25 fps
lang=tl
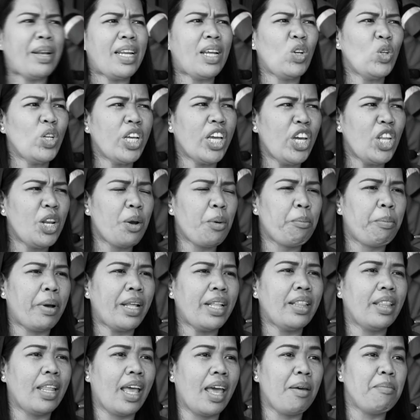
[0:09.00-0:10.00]
panahon ng
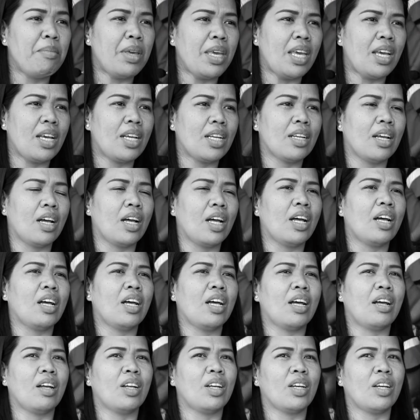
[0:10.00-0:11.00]
pandemic,
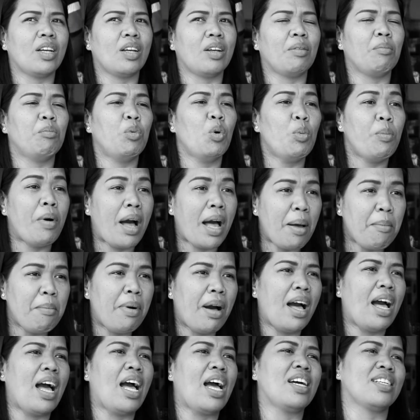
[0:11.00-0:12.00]
uh,
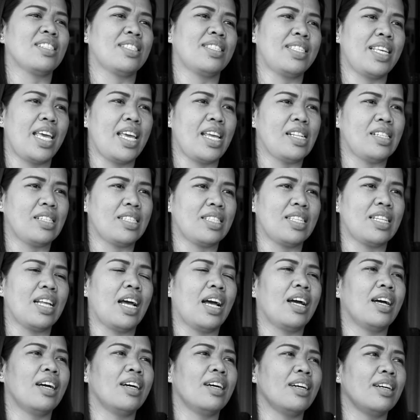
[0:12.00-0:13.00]
bumaba ang sales
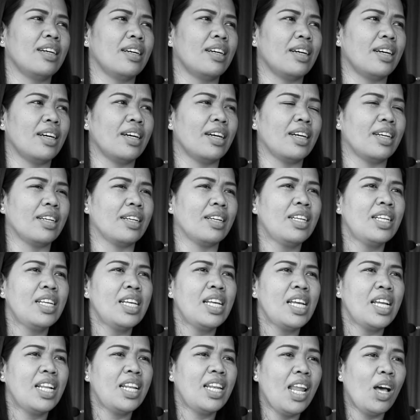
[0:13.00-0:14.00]
ng
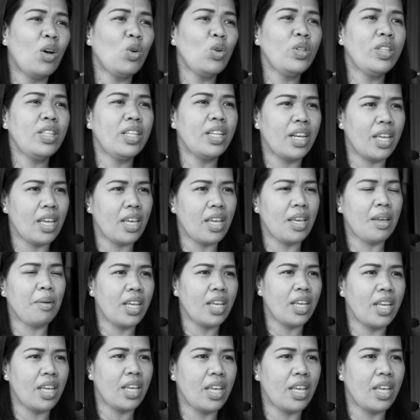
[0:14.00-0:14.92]
laundry.